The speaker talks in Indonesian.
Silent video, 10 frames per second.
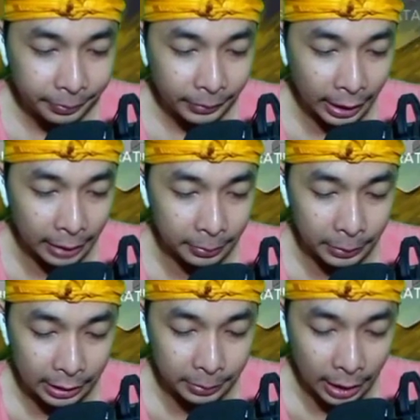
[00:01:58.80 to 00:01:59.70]
Eh
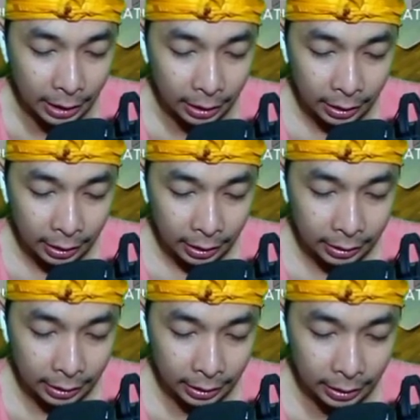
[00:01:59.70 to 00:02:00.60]
sebentar sebentar.
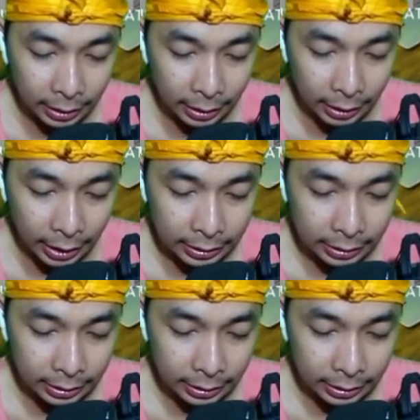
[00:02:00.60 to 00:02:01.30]
Di ini guys,